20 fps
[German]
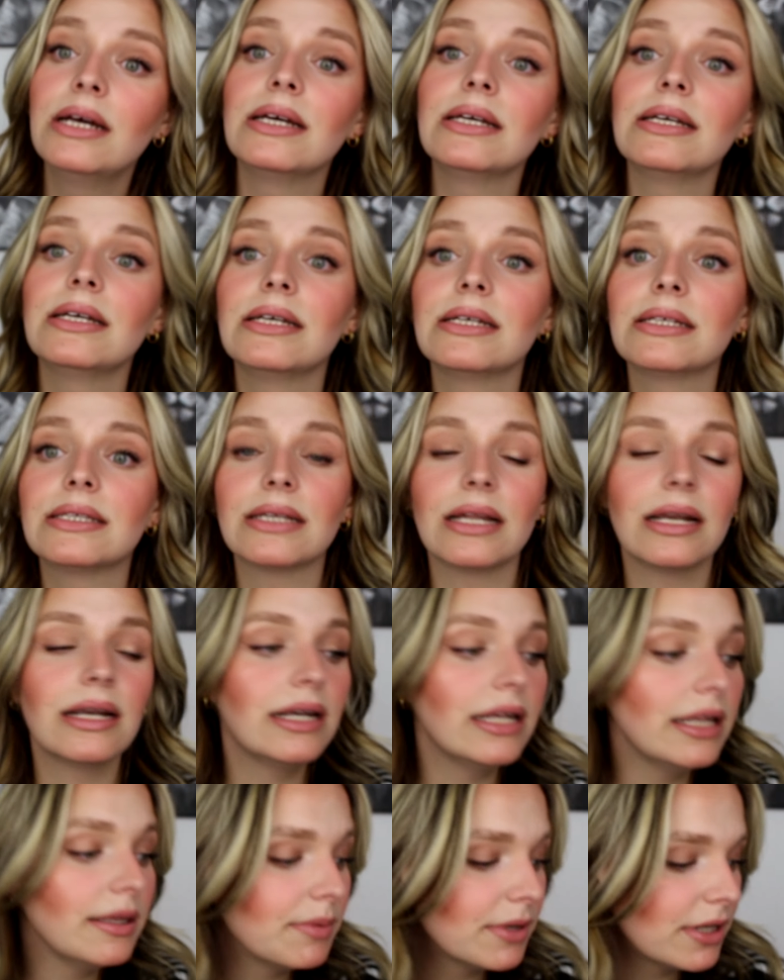Ich
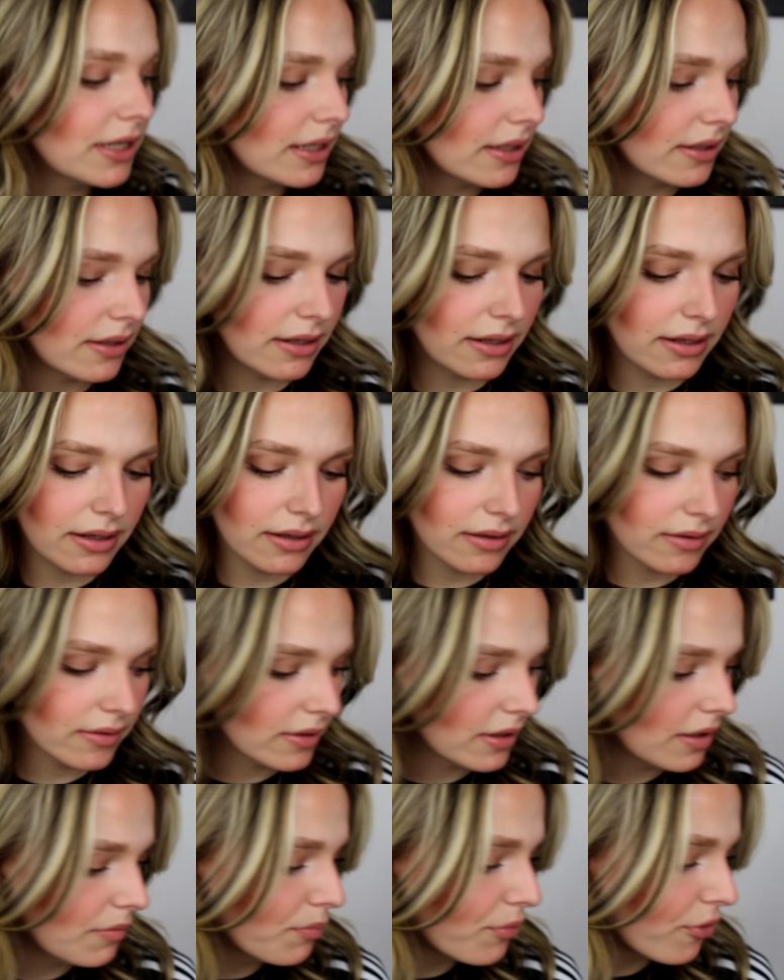liebe den,
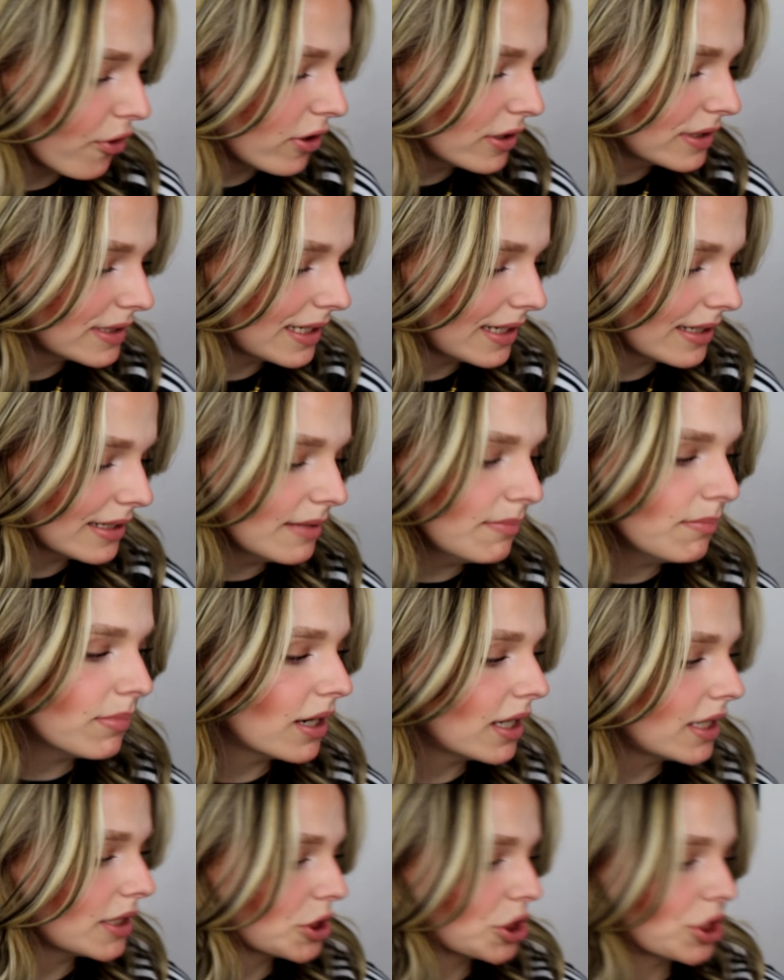den Bronzer, den
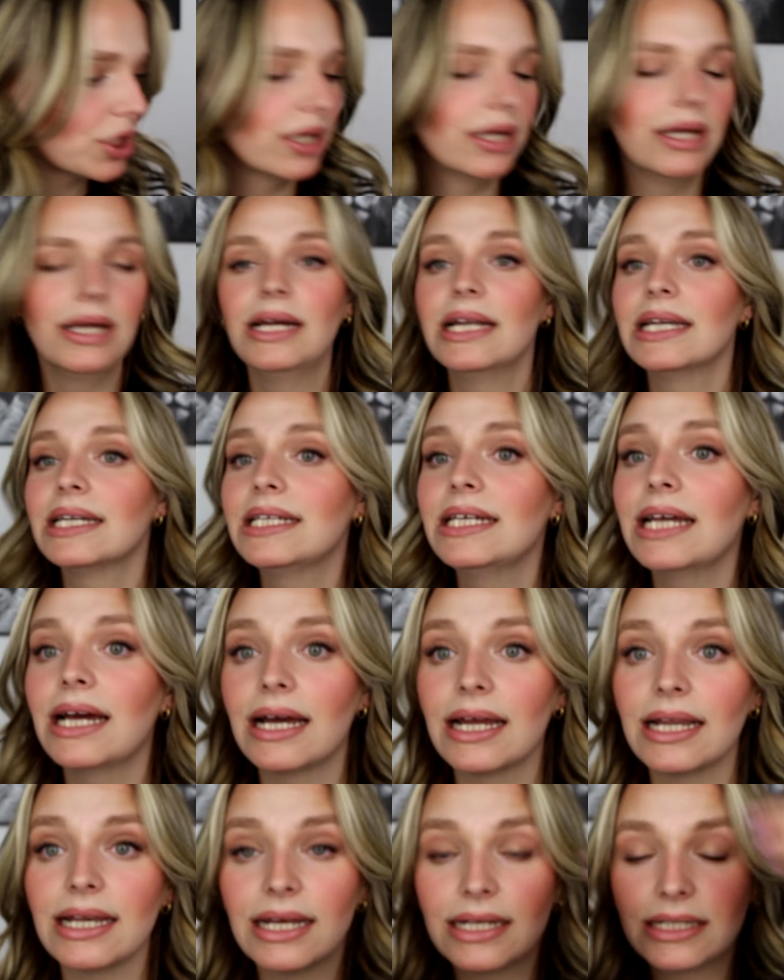Blush, die
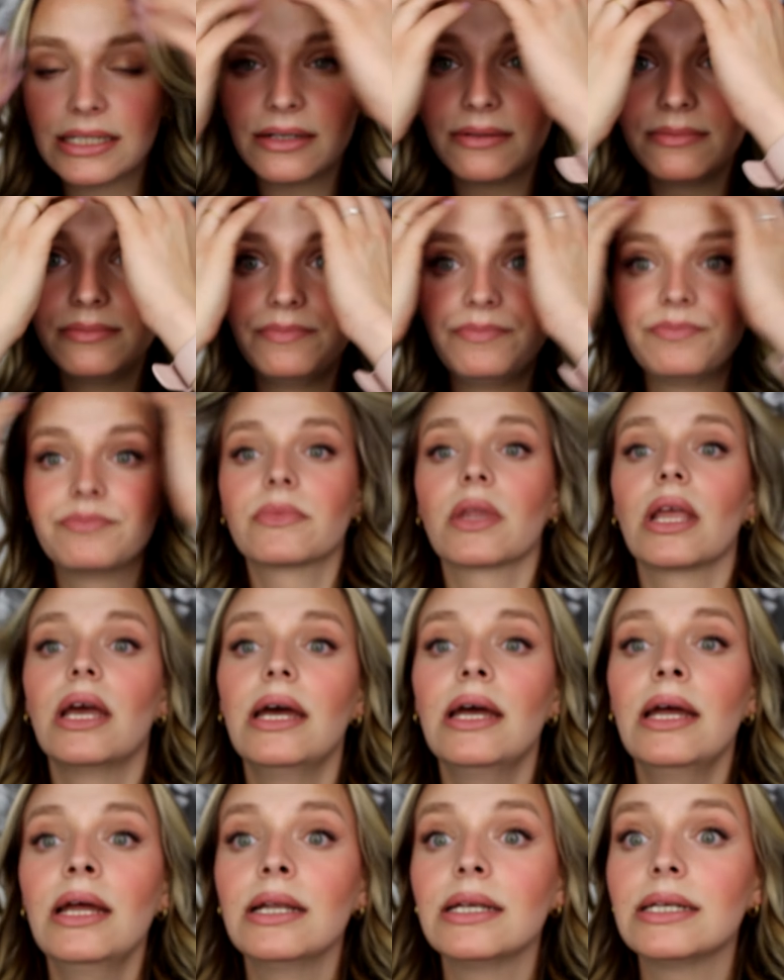Highlighter,
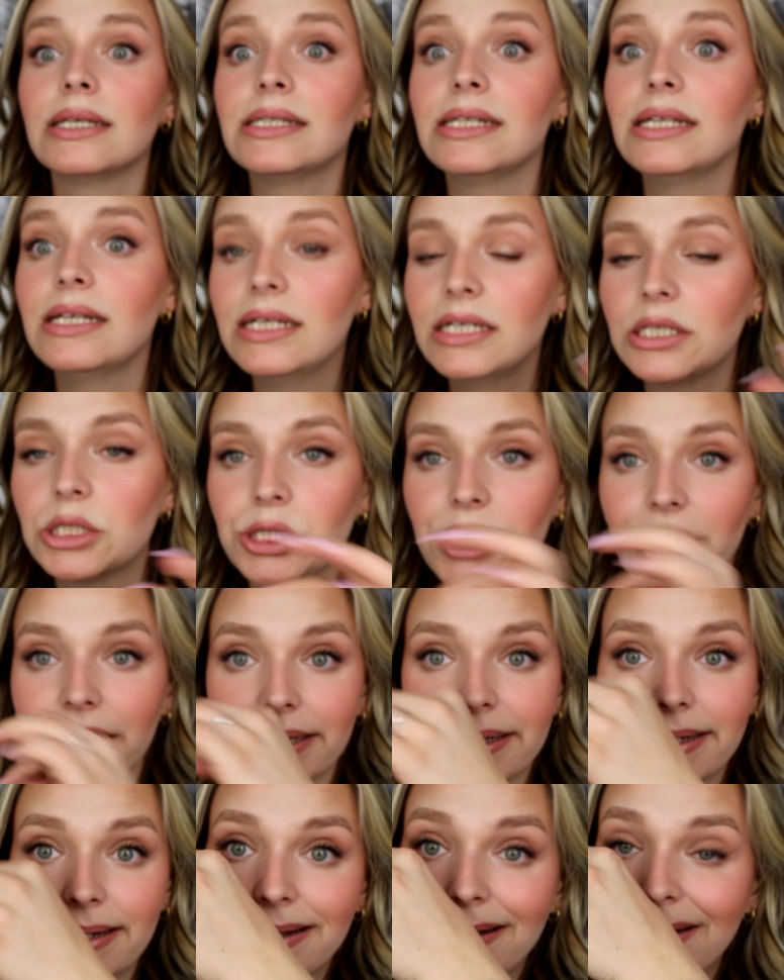die
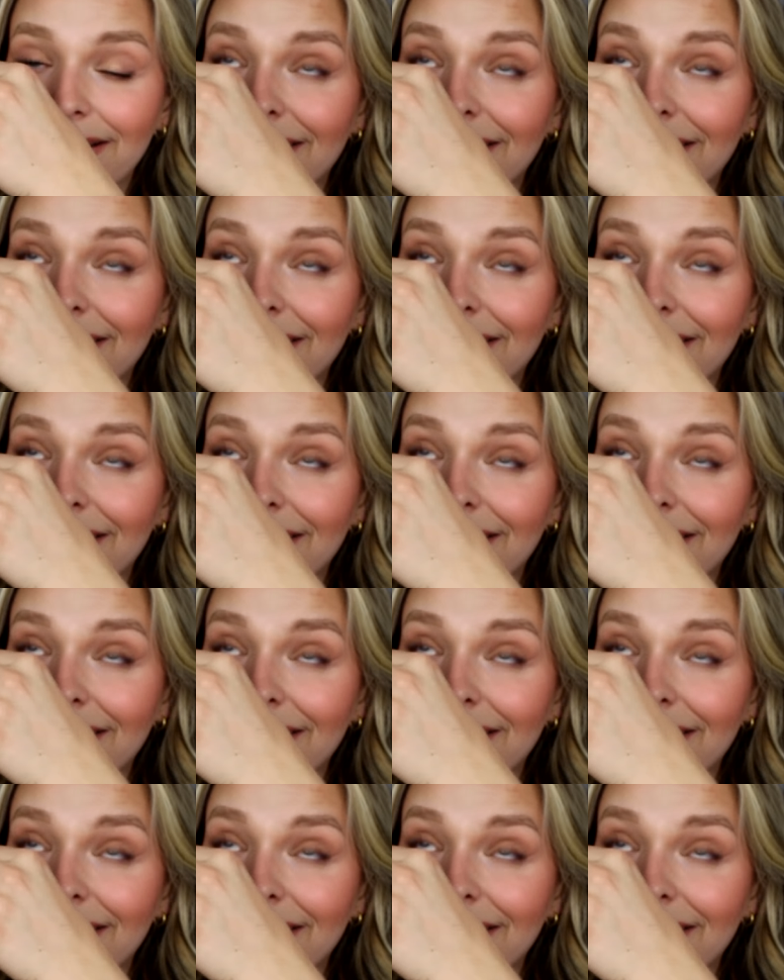Lidschatten.